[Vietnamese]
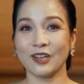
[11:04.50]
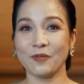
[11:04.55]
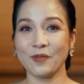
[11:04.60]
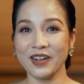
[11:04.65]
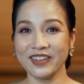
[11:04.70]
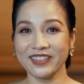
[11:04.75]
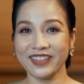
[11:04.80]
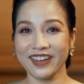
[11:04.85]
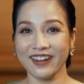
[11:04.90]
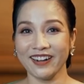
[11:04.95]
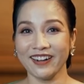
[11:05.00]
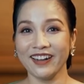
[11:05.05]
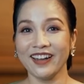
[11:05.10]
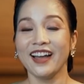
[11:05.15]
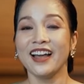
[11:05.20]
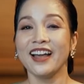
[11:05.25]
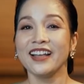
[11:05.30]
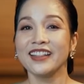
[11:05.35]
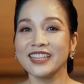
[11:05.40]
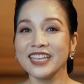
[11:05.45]
trong hơi thở
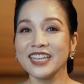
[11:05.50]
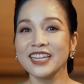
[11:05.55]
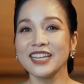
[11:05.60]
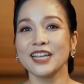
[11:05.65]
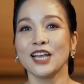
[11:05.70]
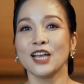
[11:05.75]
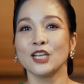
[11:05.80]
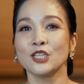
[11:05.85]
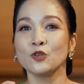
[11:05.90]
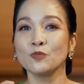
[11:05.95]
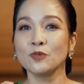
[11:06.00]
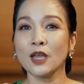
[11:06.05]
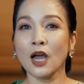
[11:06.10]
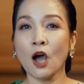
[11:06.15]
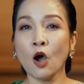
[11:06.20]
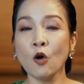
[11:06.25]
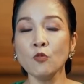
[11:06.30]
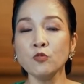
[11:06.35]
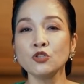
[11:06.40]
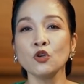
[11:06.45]
thì chúng
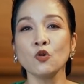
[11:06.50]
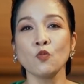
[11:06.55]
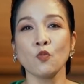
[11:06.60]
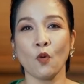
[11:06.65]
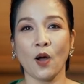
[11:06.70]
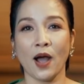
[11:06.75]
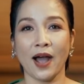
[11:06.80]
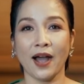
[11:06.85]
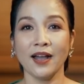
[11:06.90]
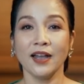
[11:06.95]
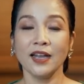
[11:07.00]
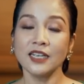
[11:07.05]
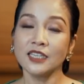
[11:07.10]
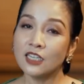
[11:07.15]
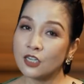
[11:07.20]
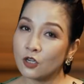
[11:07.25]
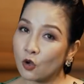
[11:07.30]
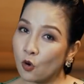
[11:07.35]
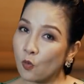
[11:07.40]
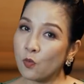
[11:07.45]
ta không trùng quá
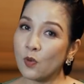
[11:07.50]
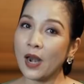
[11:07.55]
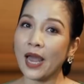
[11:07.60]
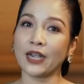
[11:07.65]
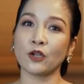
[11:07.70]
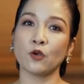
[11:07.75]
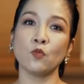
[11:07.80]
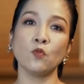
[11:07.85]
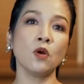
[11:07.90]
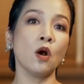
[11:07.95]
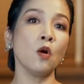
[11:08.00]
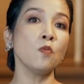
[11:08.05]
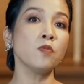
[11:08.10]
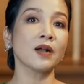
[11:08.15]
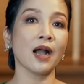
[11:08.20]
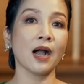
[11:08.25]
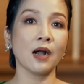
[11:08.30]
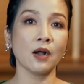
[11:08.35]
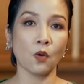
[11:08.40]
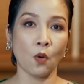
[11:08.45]
nhưng cũng lại cũng
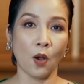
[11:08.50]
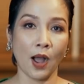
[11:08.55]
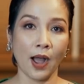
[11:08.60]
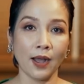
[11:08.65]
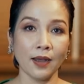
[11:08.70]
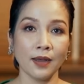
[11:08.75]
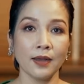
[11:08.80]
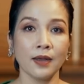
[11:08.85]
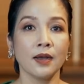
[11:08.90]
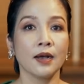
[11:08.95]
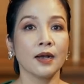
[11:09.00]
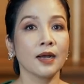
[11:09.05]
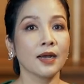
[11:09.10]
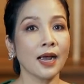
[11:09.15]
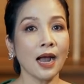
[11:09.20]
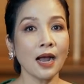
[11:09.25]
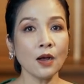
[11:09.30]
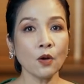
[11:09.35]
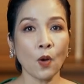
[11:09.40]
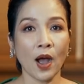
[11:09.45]
không căng quá
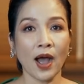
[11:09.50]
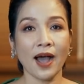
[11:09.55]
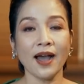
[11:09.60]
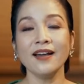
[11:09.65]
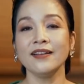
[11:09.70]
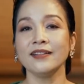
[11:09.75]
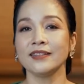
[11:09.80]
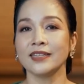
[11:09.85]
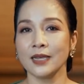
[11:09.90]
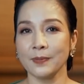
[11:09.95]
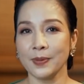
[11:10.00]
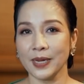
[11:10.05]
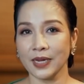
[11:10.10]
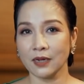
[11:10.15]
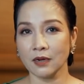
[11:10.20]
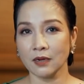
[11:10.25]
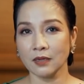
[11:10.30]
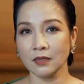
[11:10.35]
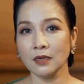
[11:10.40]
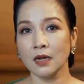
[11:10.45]
căng quá thì
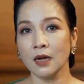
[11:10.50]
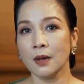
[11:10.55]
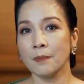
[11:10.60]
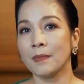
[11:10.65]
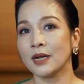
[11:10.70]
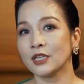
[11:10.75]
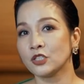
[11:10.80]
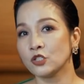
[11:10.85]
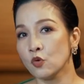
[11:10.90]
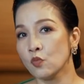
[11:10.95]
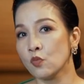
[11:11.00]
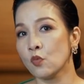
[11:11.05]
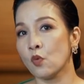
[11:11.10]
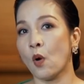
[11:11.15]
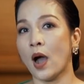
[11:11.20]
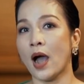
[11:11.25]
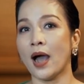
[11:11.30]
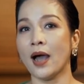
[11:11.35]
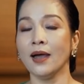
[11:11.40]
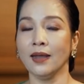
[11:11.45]
bị cứng mà
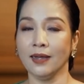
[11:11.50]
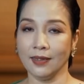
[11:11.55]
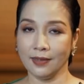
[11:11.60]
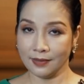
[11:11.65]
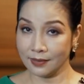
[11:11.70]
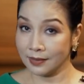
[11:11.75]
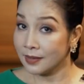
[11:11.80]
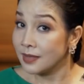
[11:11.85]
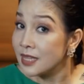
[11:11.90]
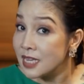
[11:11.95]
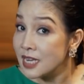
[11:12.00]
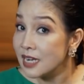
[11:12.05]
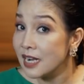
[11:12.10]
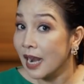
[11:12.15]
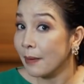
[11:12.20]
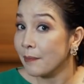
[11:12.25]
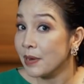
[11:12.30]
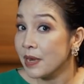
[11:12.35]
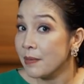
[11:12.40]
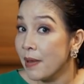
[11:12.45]
trùng quá
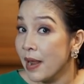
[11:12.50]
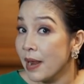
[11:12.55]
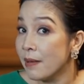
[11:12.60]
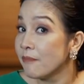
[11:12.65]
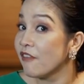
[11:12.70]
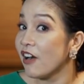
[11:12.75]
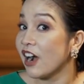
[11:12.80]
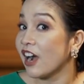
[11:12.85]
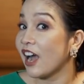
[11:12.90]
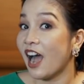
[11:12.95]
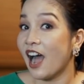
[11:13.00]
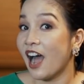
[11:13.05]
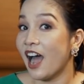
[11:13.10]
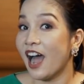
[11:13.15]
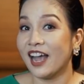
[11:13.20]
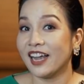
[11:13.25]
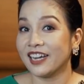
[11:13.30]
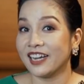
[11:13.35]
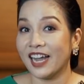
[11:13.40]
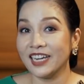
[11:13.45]
thì lại bị mềm và cả
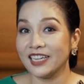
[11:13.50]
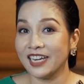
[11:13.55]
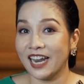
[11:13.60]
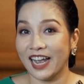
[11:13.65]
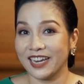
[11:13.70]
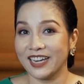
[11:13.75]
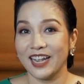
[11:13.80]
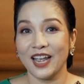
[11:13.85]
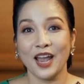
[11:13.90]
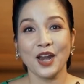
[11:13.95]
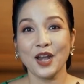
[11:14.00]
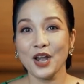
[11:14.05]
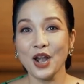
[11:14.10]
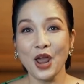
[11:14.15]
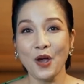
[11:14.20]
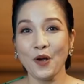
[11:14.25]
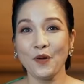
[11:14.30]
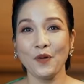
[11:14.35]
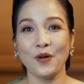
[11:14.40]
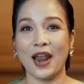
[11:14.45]
hai cách này
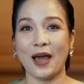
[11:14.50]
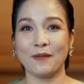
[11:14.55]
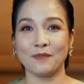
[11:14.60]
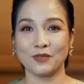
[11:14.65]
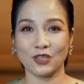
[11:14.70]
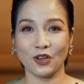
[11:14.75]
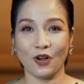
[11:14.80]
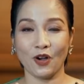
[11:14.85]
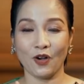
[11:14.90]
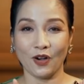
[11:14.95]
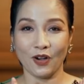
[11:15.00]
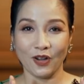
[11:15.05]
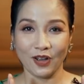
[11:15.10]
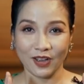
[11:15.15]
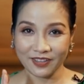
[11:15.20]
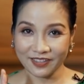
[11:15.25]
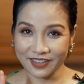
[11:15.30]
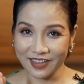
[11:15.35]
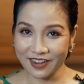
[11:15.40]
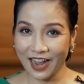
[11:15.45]
đều làm cho
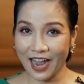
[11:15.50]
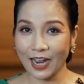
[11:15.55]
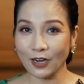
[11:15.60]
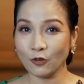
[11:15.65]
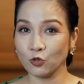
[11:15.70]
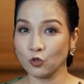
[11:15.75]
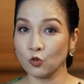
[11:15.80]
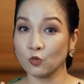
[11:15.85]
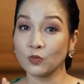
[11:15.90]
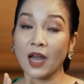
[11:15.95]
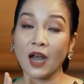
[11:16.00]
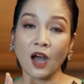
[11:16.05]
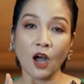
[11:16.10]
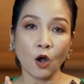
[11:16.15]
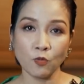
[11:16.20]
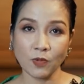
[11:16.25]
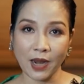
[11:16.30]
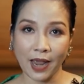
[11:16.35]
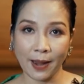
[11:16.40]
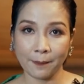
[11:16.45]
tiếng hát của chúng ta
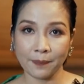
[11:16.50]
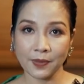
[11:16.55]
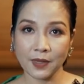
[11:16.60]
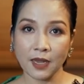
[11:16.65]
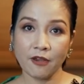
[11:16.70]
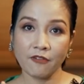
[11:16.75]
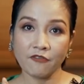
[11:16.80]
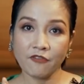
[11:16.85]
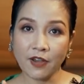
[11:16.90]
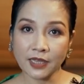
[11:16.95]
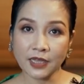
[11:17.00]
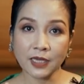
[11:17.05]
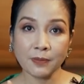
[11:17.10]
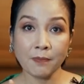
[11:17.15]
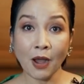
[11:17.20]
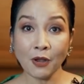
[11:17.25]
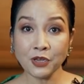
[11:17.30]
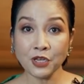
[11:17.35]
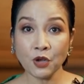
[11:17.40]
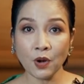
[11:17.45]
không đẹp vậy
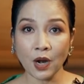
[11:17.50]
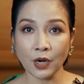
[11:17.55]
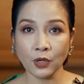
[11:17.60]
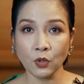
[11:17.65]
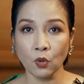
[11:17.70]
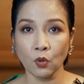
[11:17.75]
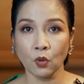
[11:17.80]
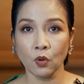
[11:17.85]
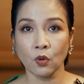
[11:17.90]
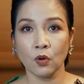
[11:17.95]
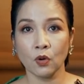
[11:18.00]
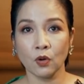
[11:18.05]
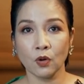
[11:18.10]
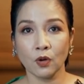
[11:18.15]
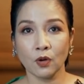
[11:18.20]
thì bao nhiêu là đủ